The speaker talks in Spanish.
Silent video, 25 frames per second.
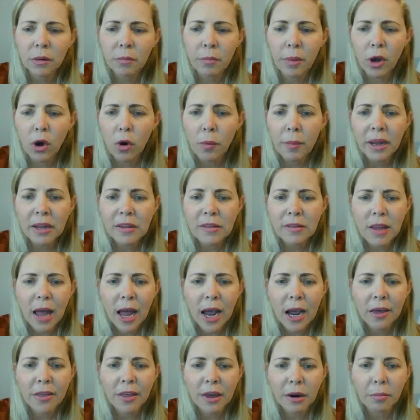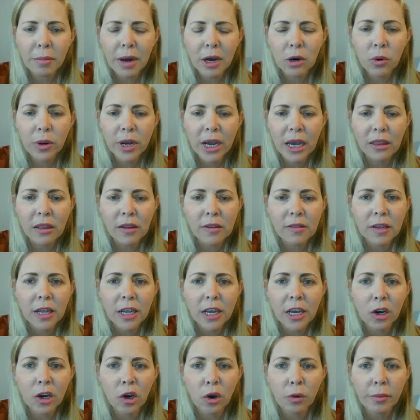Veo mensajes de hermanos que
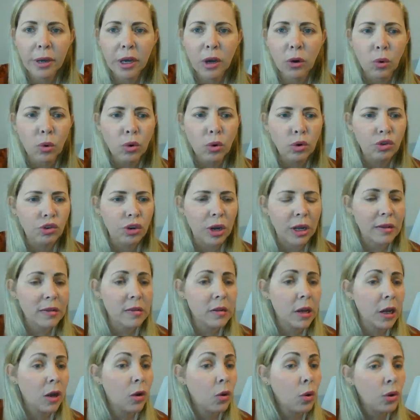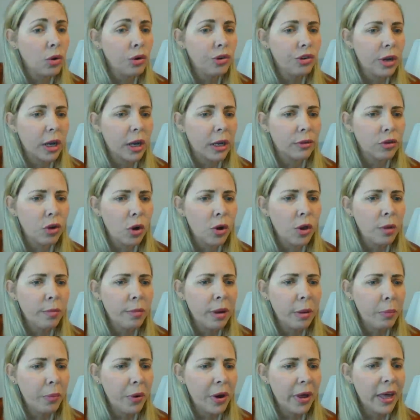dicen que no me escuchan. Se escuchan, todos
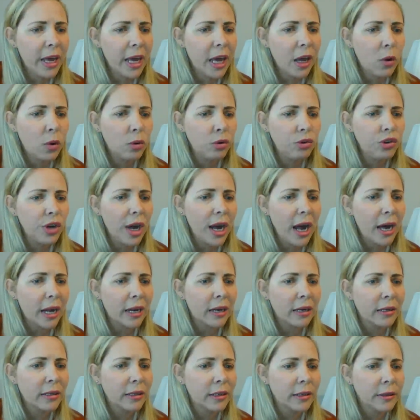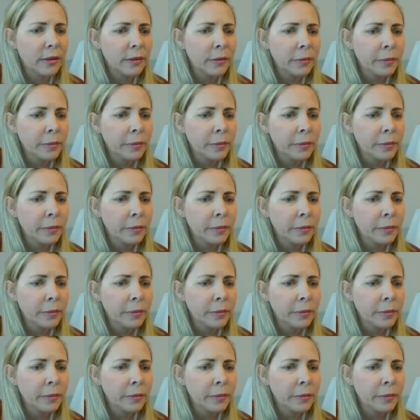me pueden escuchar.